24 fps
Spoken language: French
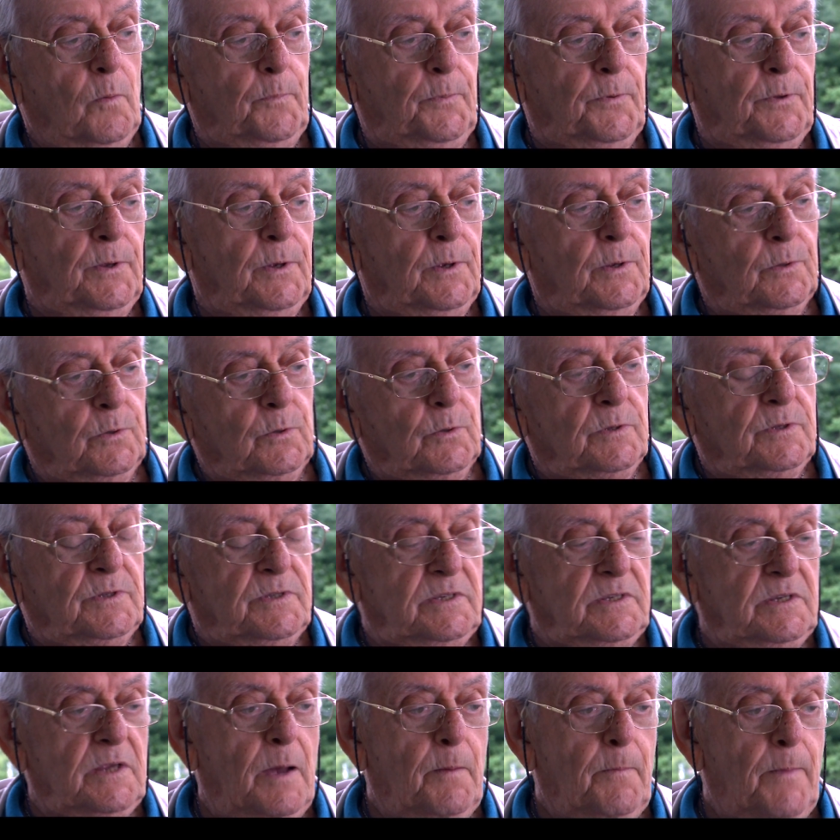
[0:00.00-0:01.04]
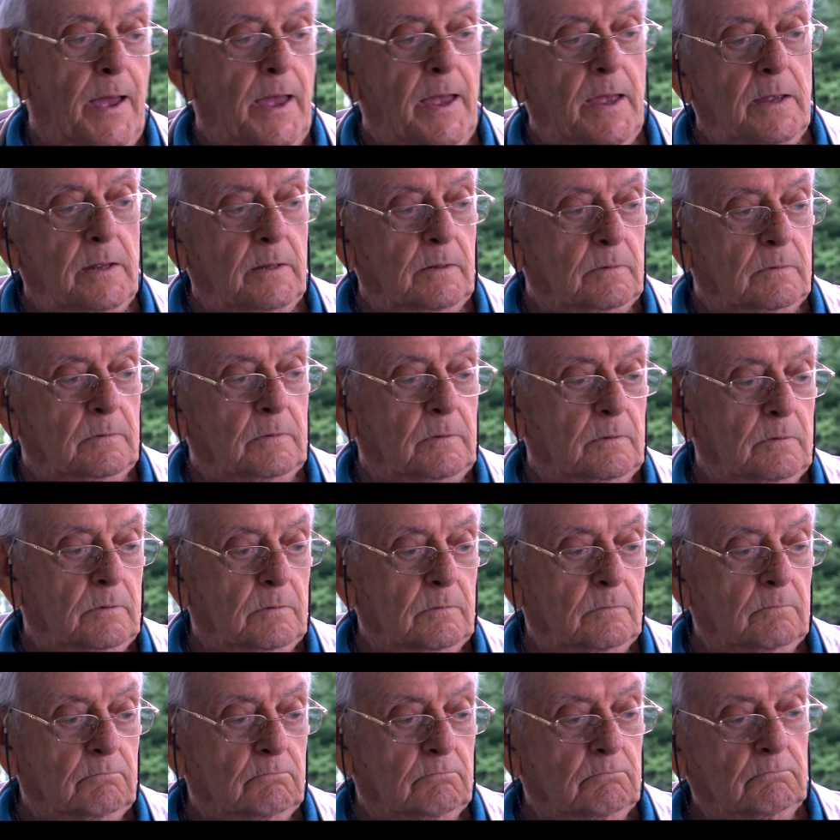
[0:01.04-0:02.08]
pieds de diamètre,
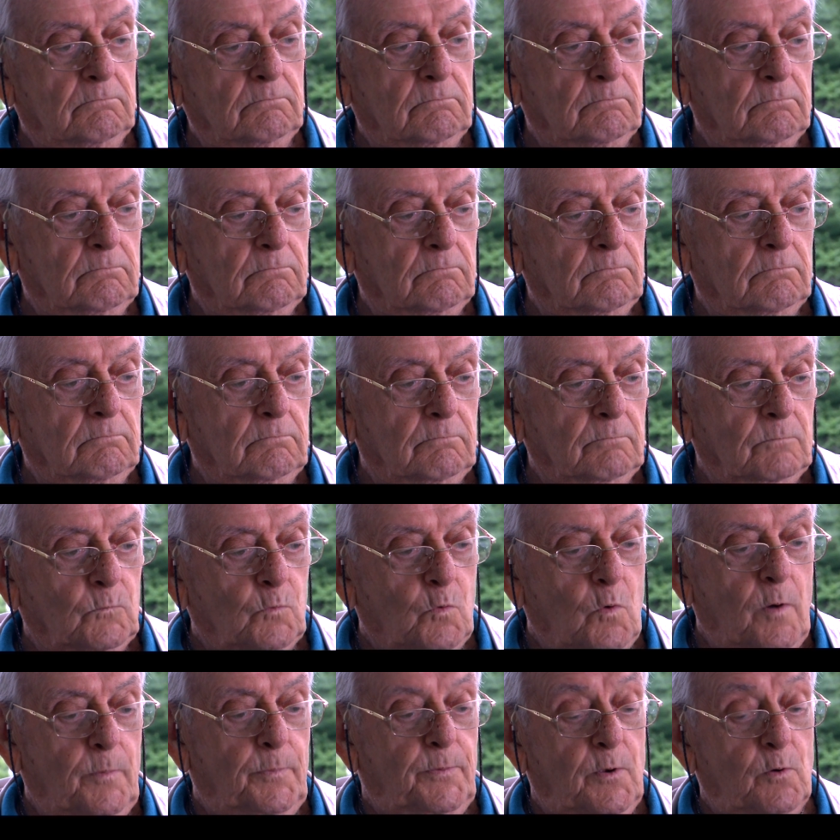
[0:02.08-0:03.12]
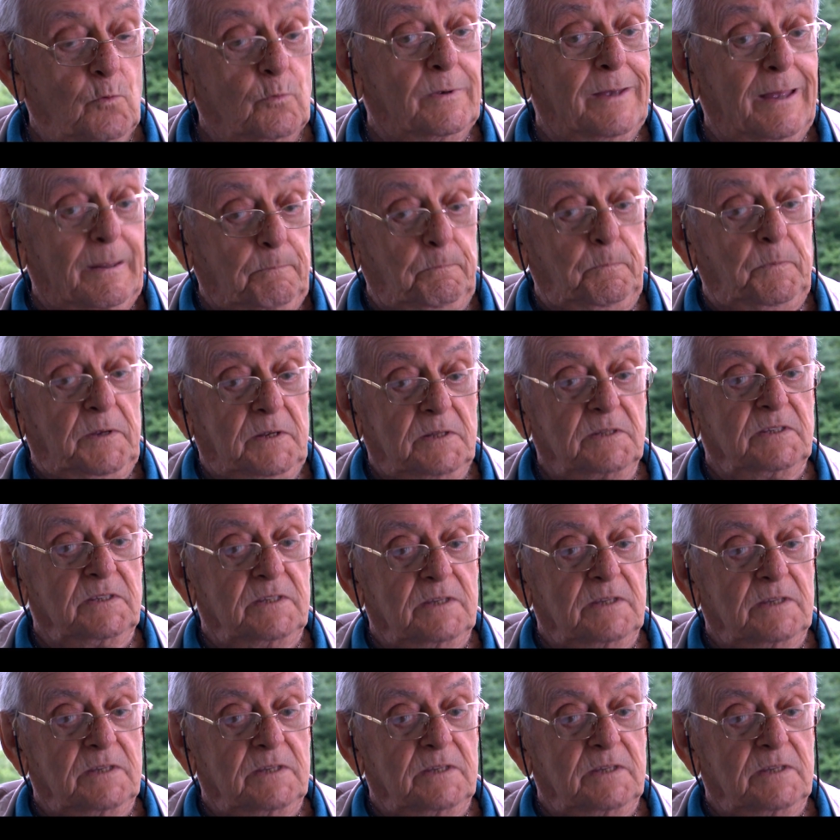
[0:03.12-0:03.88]
trois pieds ou quatre pieds de